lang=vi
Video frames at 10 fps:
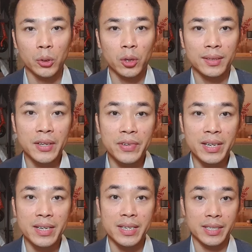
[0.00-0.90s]
Tuấn TV
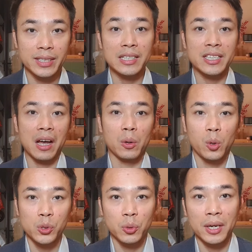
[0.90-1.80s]
xin chào
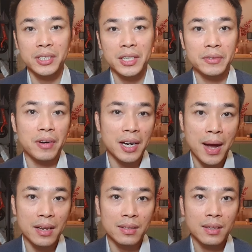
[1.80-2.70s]
cô chú anh chị và các
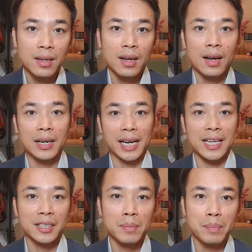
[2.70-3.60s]
bạn à, Cả
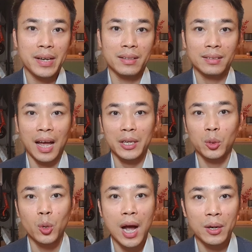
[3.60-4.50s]
nhà thân mến tại
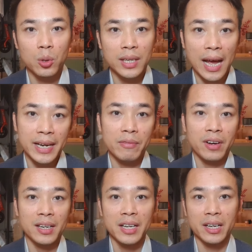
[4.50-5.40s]
thủ đô Hà Nội ngàn năm
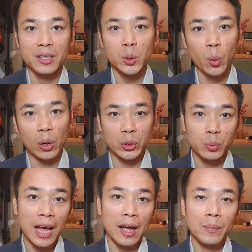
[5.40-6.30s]
văn hiến của
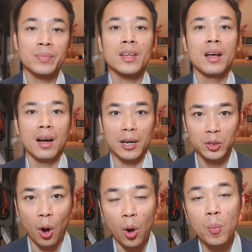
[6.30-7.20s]
chúng ta à,
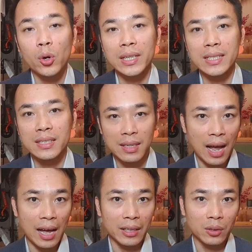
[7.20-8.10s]
Có một cái dự
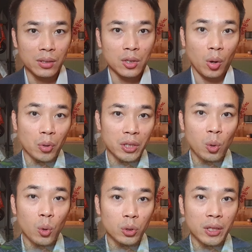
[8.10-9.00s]
án, có một cái
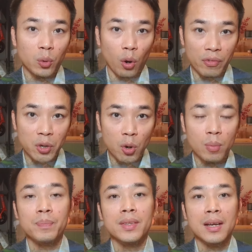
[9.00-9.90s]
khu đô thị của Vinhome
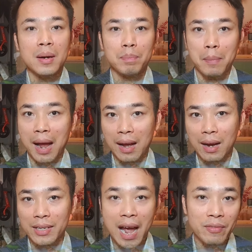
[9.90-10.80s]

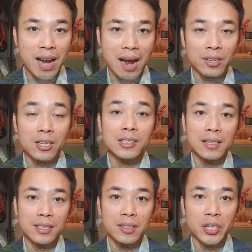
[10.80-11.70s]
Mà đã và đang được
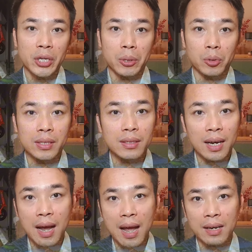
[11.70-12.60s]
rất rất nhiều những
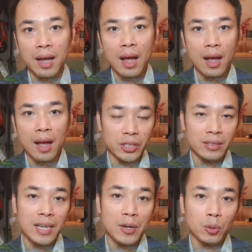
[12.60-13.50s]
khách hàng, những
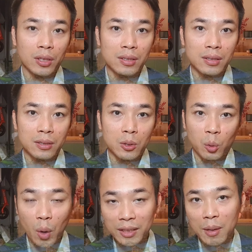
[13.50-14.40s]
nhà đầu tư
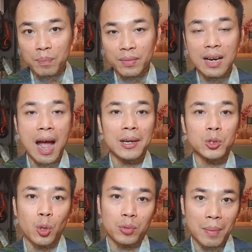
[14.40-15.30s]
quan tâm từ hàng
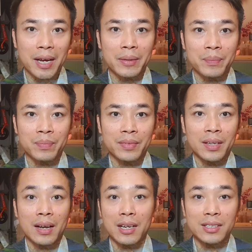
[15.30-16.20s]
chục năm nay
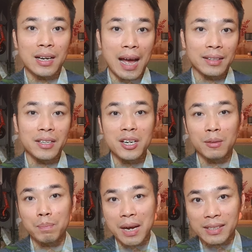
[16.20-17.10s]
à, Dự án thì
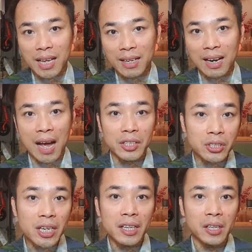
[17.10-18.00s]
được mệnh danh là
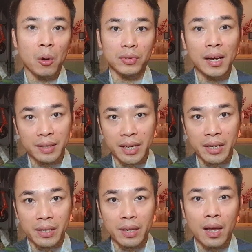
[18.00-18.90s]
chiếc cổng thần
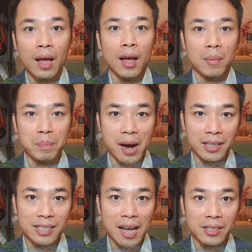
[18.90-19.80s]
kỳ Mở
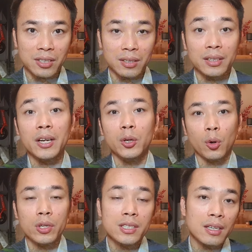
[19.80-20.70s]
ra sự kết
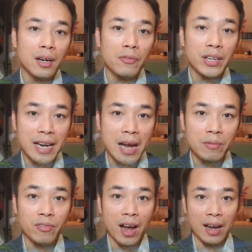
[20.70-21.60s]
nối giữa Việt
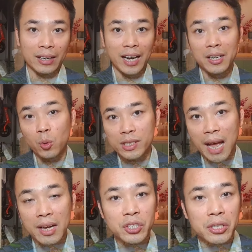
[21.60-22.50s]
Nam và các cái quốc
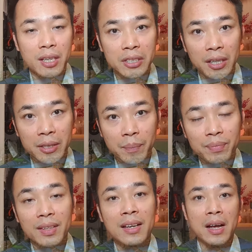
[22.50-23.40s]
gia trên thế giới
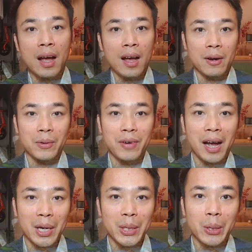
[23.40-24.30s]
à,
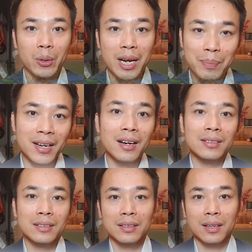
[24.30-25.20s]
Và điều đặc biệt hơn,
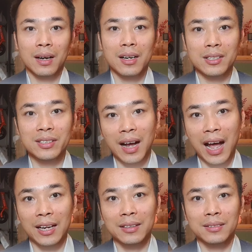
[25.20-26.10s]
à, dự
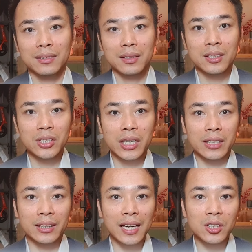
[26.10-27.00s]
án
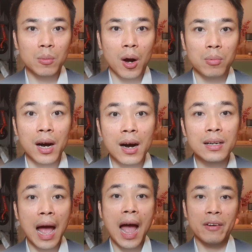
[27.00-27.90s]
chỉ cách sông Hồng hơn
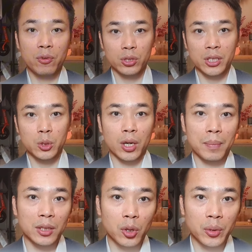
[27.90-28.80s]
2 phút di chuyển
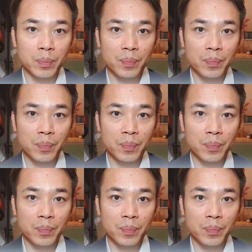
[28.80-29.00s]
mà thôi